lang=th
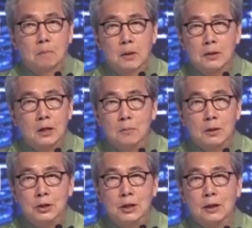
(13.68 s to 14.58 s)
ไม่ใช่มา
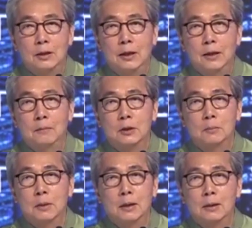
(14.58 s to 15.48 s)
เชียร์กันเองไม่ใช่
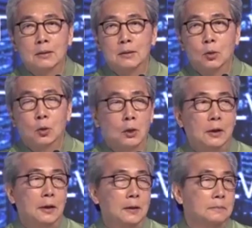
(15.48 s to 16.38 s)
มาคุยกัน
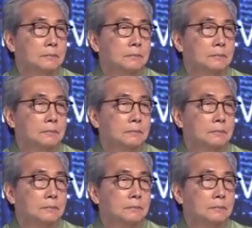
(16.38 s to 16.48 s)
เอง